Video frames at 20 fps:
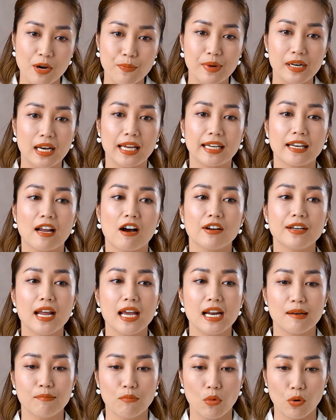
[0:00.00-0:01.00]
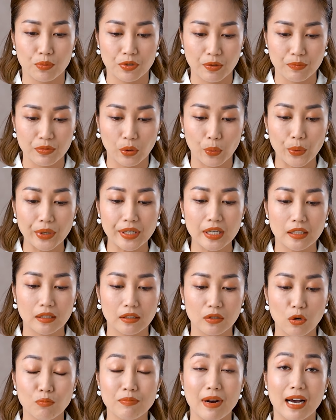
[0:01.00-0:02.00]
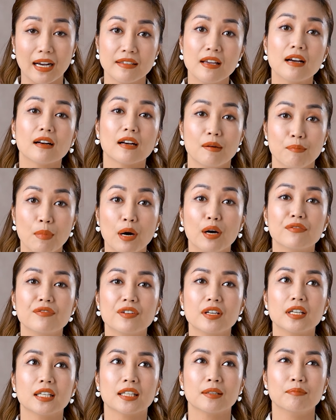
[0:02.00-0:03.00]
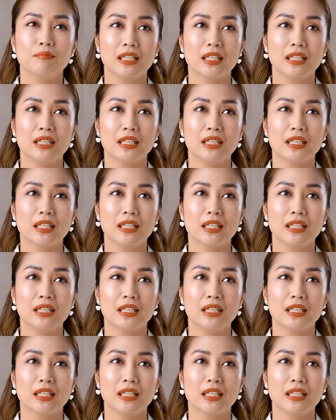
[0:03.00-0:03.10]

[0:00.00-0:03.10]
sao mình lại nói đây là một trong những quyết định đúng đắn nhất là bởi vì